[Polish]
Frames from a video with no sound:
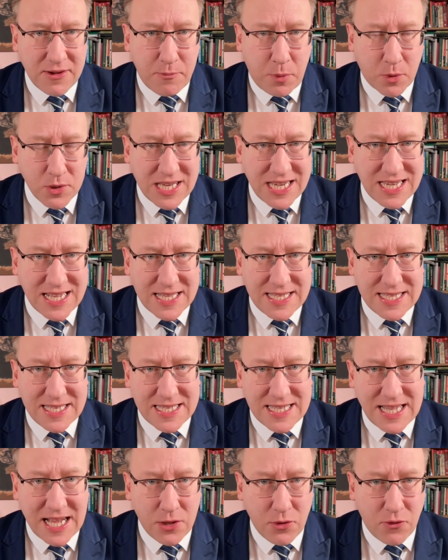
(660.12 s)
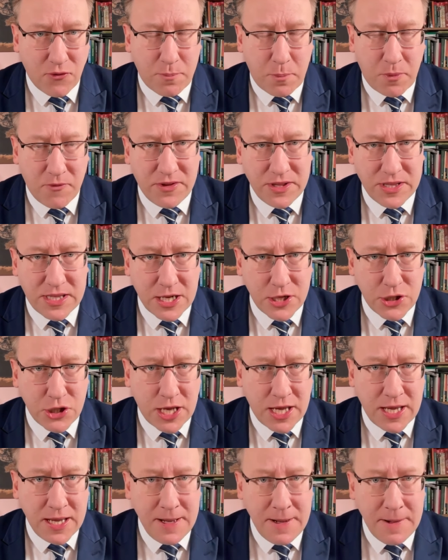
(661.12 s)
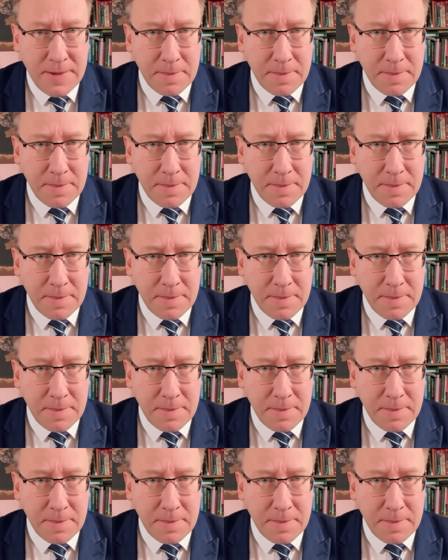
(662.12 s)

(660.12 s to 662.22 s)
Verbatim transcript: w polskiej racji stanu, w interesie